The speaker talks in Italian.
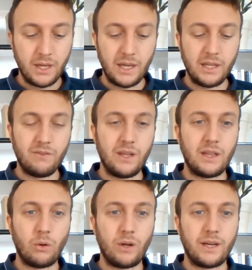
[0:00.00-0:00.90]
e
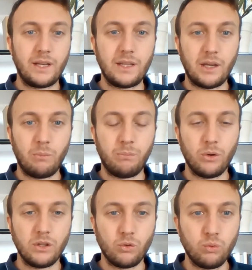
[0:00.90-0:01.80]
diventa una critica un po'
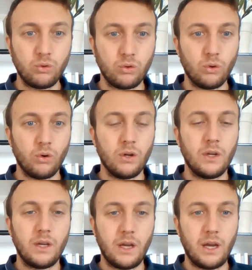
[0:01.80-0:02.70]
di tutto
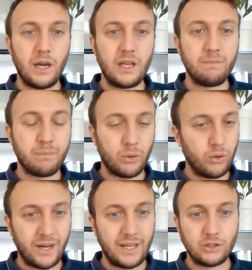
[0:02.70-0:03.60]
eh, il
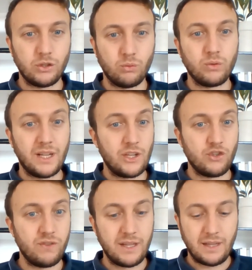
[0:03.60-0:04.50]
progresso e tutta la
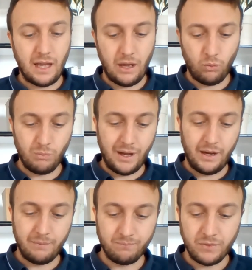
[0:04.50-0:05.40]
civiltà umana.